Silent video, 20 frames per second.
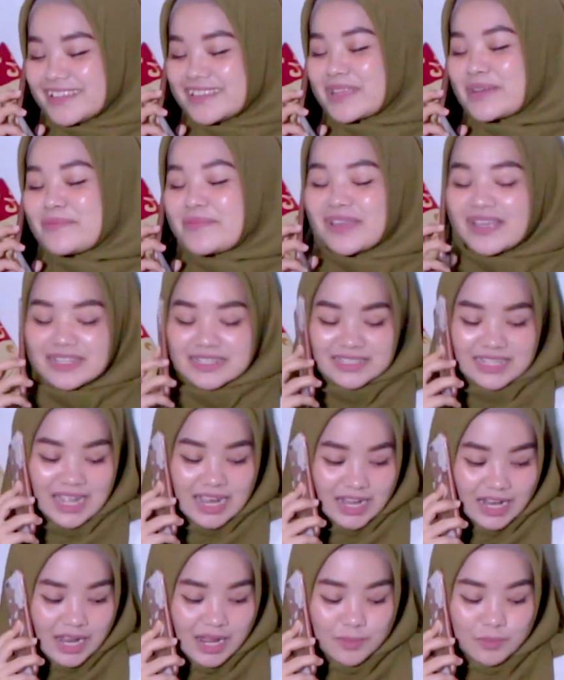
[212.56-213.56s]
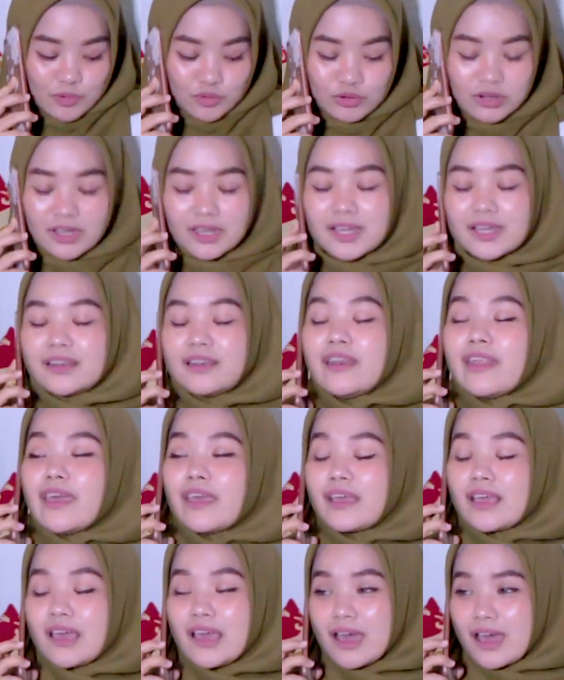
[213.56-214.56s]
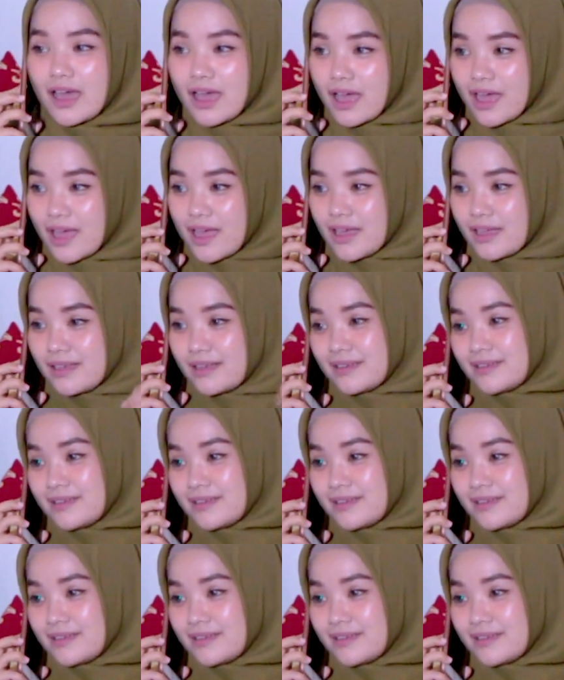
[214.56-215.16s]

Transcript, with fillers: tapi kan sekarang kamu udah gede Kak